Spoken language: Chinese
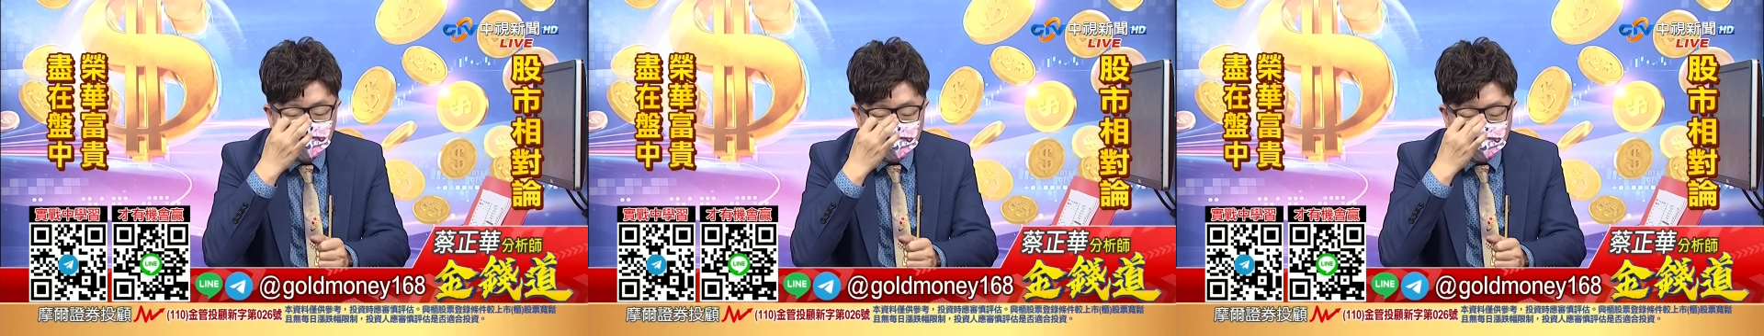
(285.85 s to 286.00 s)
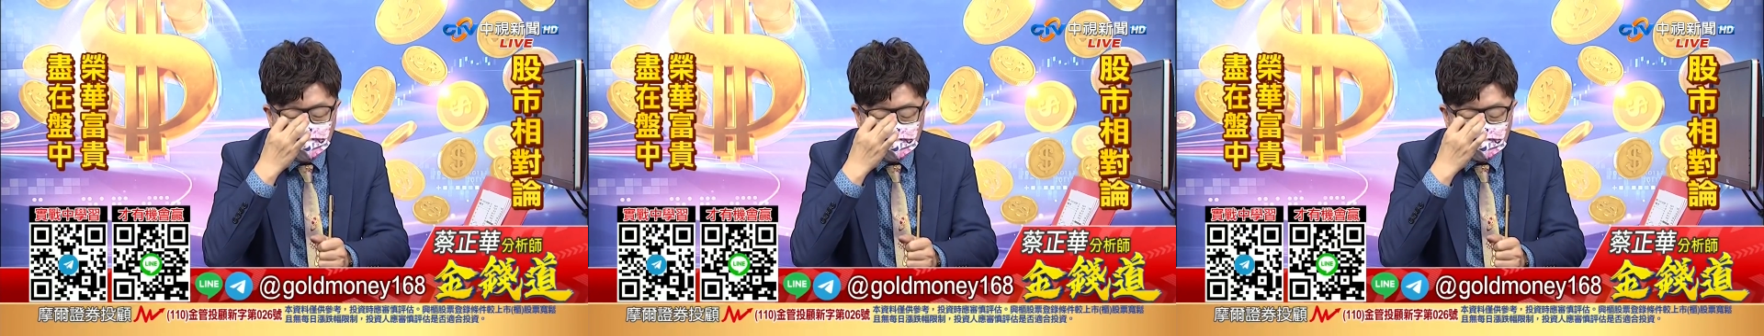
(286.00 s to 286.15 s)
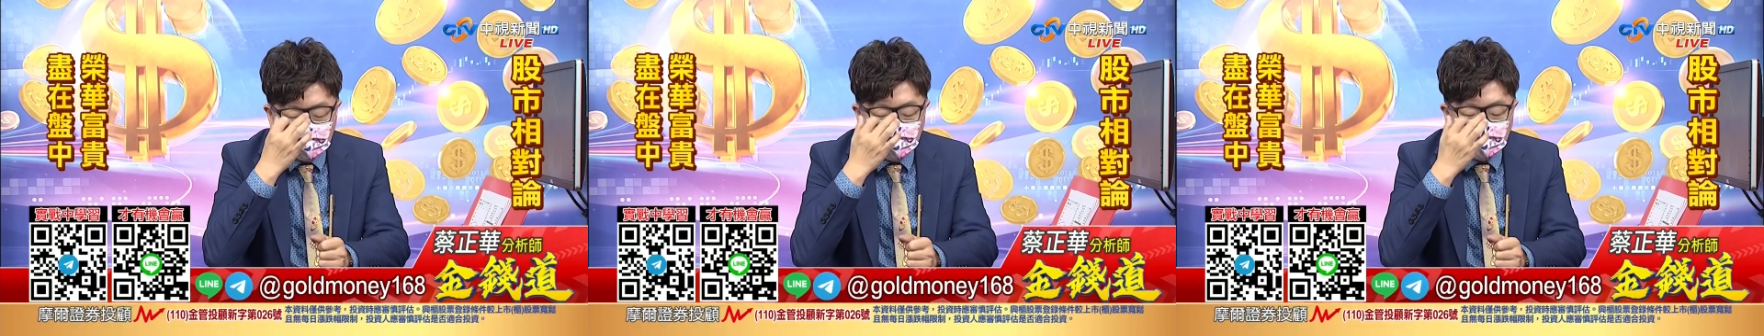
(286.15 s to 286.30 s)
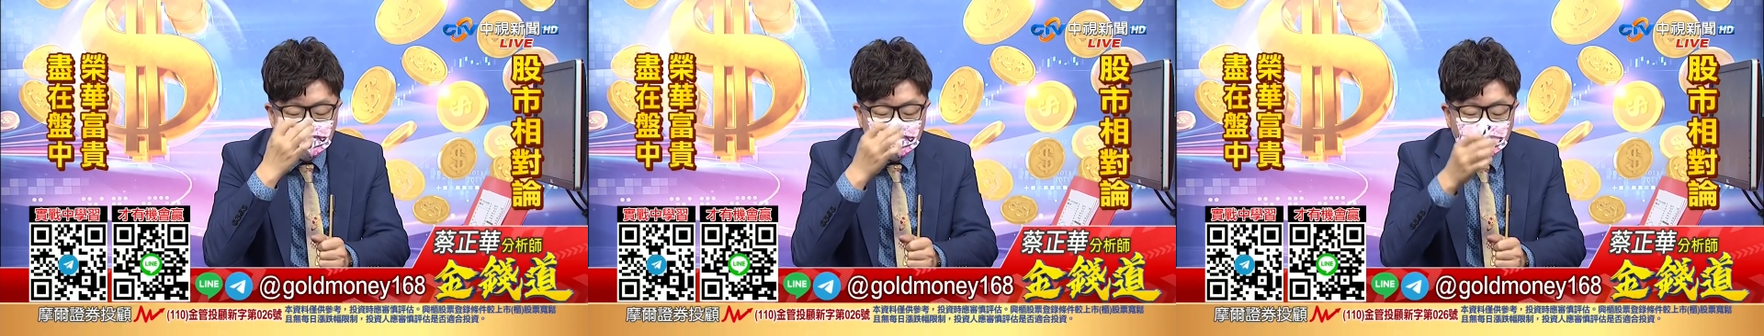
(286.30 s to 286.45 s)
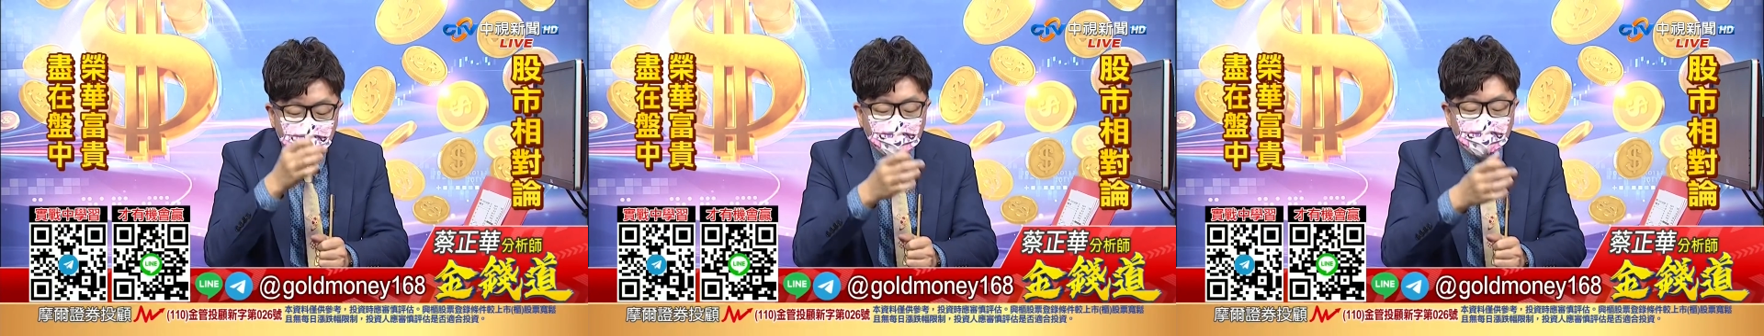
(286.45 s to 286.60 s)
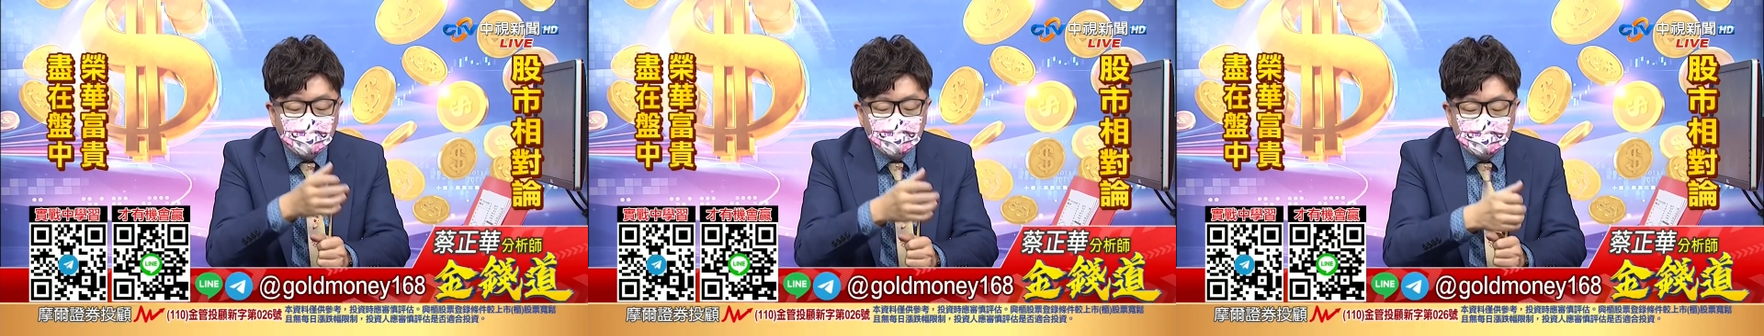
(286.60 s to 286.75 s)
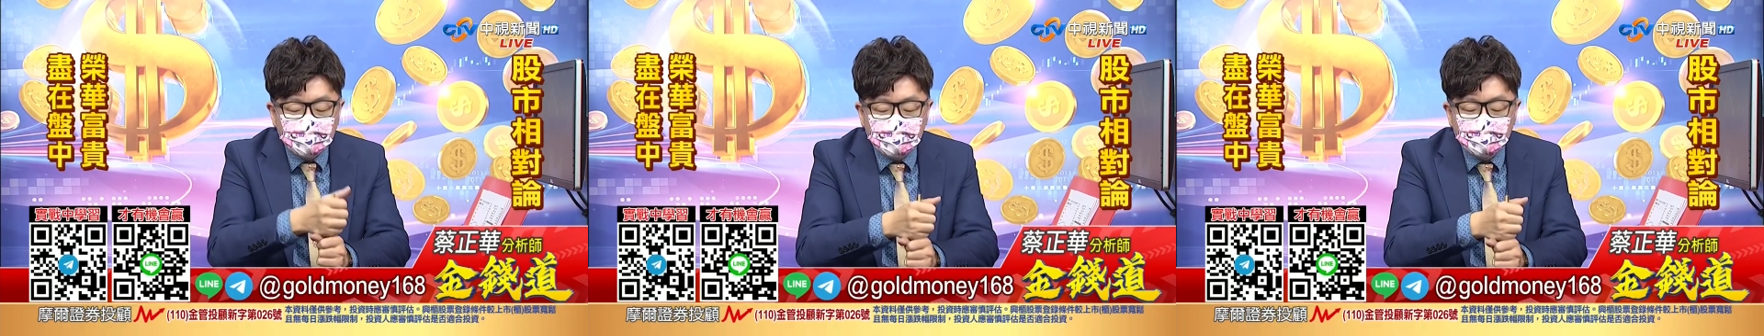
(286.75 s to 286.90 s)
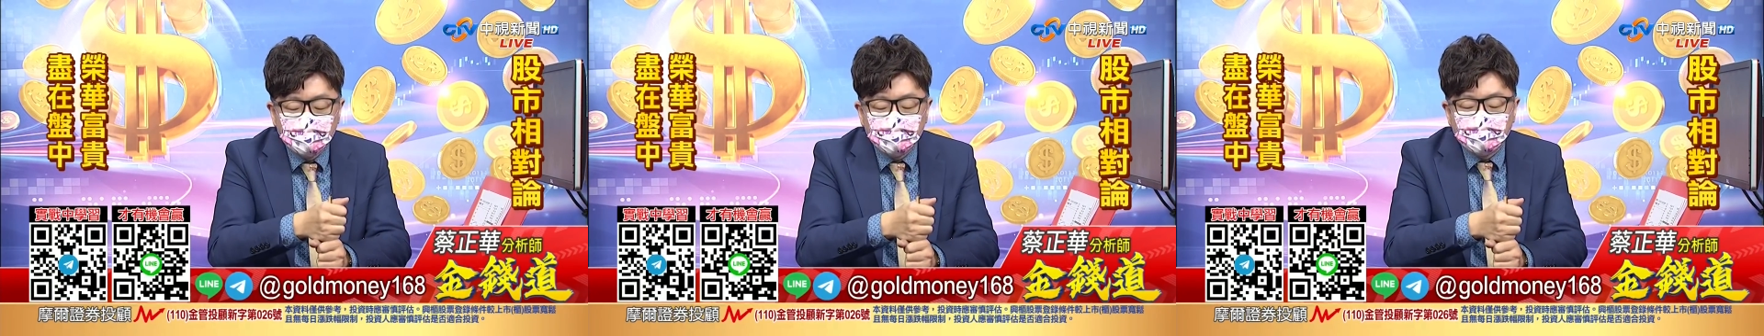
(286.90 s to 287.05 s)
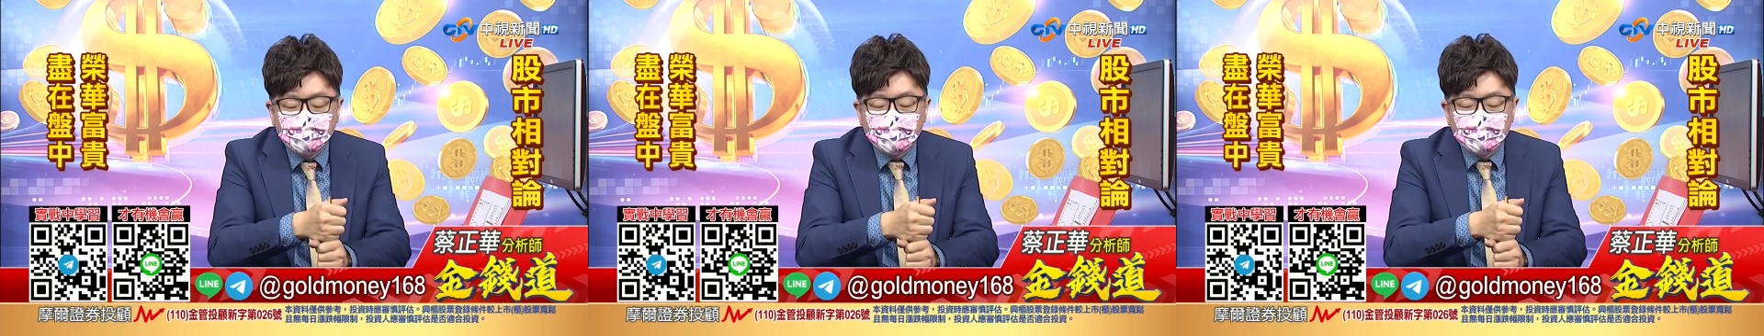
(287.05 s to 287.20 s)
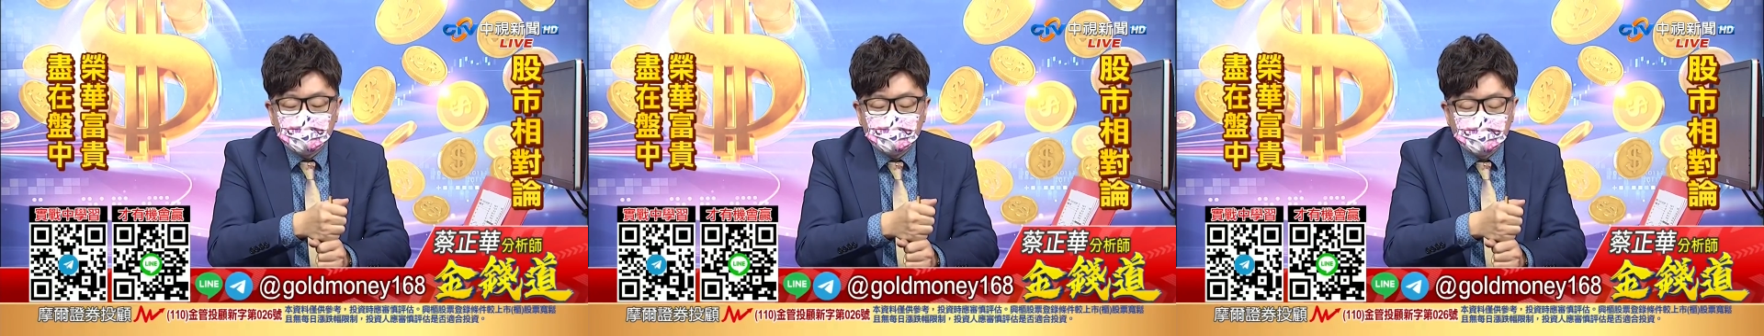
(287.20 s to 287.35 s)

你就要有另外一个做法，